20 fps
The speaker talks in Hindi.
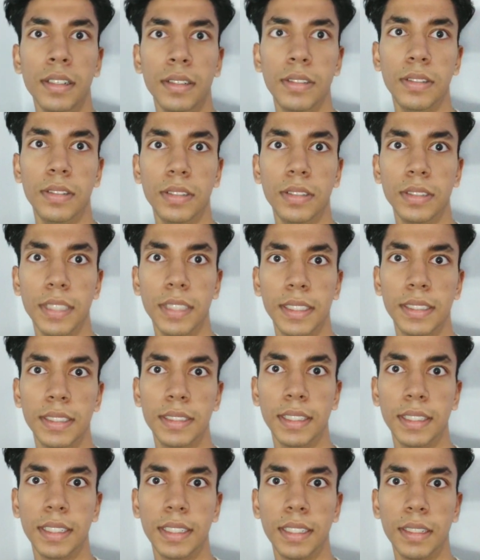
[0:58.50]
और जैस
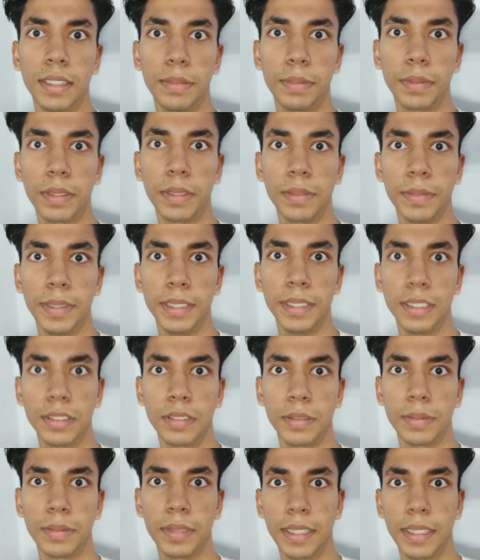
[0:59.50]
तरह आप
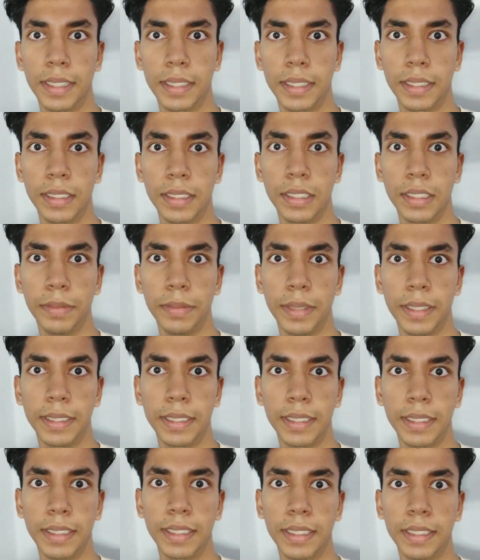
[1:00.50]
कमेंट्स में बताएंगे
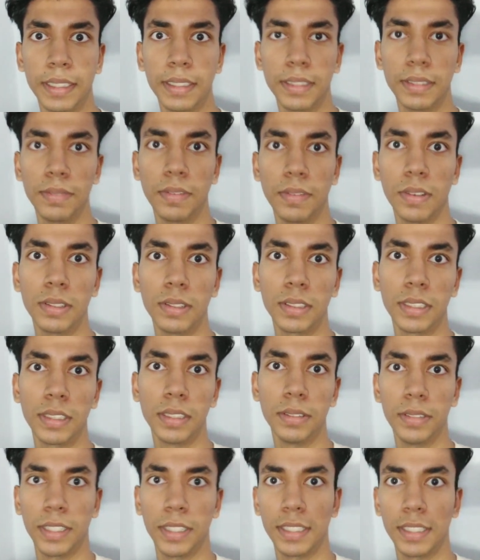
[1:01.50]
डिमांड करेंगे ब्लॉग
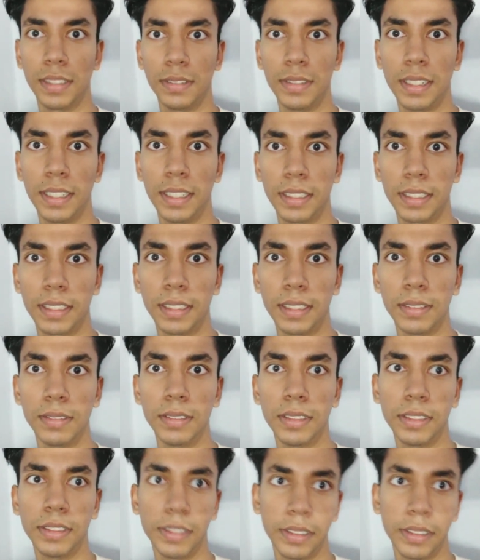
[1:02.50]
की वैसे भी लाता रहूँगा